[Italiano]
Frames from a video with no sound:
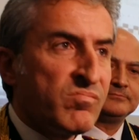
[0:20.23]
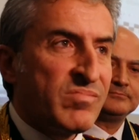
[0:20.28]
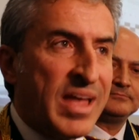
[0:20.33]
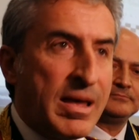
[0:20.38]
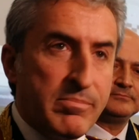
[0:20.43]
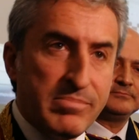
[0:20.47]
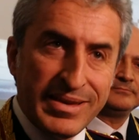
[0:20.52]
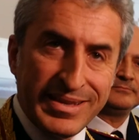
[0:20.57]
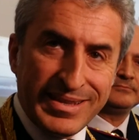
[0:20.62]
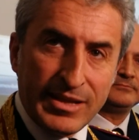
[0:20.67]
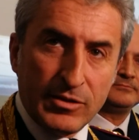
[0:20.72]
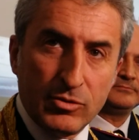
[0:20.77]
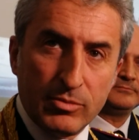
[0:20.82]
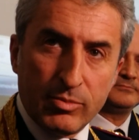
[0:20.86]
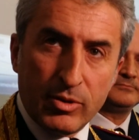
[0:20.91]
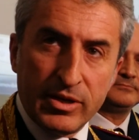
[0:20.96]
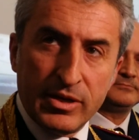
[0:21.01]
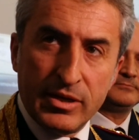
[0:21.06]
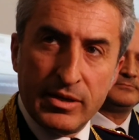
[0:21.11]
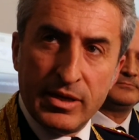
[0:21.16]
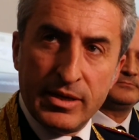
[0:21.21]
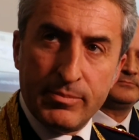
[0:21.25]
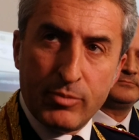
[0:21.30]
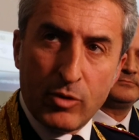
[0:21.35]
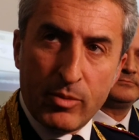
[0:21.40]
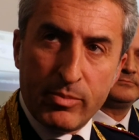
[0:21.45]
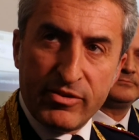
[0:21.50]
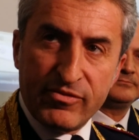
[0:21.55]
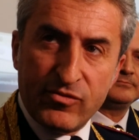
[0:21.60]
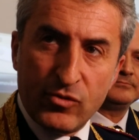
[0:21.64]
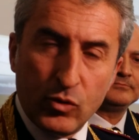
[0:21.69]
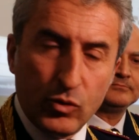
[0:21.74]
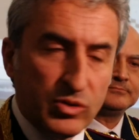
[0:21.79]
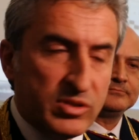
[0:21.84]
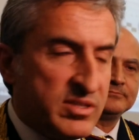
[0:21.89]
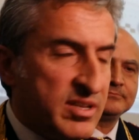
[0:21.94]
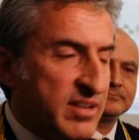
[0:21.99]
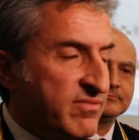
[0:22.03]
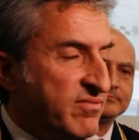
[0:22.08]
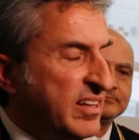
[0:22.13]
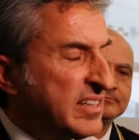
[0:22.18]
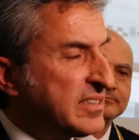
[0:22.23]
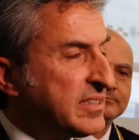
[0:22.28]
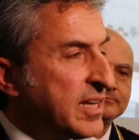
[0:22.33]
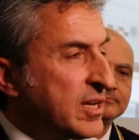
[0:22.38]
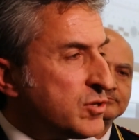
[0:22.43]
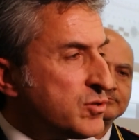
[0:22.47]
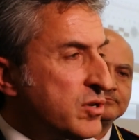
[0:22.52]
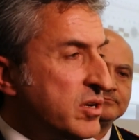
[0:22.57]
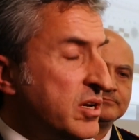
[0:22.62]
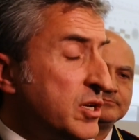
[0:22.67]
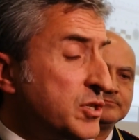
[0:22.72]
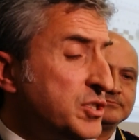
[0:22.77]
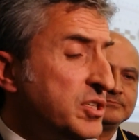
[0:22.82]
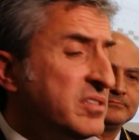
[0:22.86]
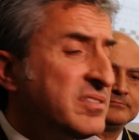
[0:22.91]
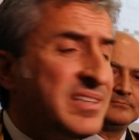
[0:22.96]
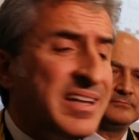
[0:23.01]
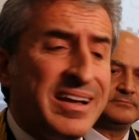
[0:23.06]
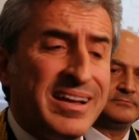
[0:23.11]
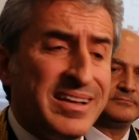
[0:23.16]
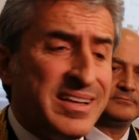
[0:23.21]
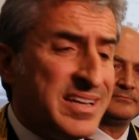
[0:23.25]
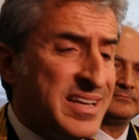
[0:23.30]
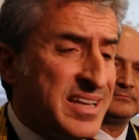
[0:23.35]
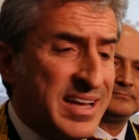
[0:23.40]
abbia dato i, i propri frutti a vantaggio della città.